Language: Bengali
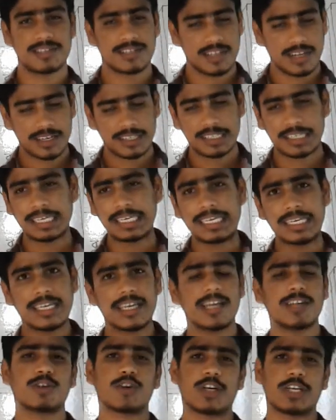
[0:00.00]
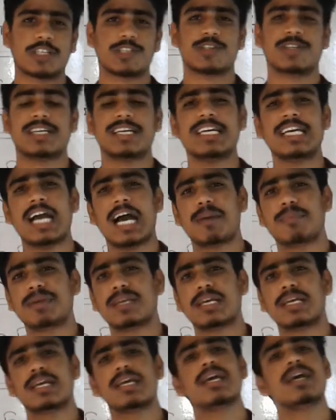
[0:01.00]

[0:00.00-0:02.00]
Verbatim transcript: সার্ক ই এডুকেশনে আমি